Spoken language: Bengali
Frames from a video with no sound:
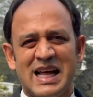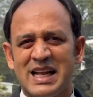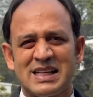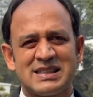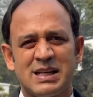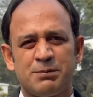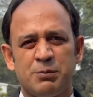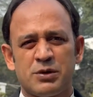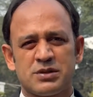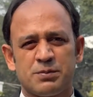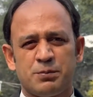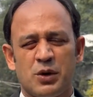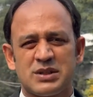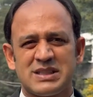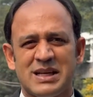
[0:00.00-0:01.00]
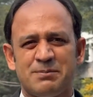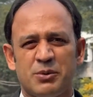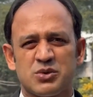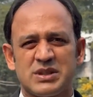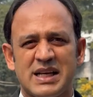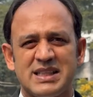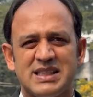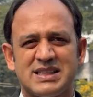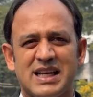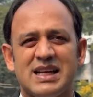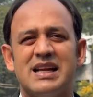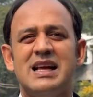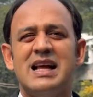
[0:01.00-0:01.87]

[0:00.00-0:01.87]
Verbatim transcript: জানাজার পর্যায়ে পৌঁছাই দিছেন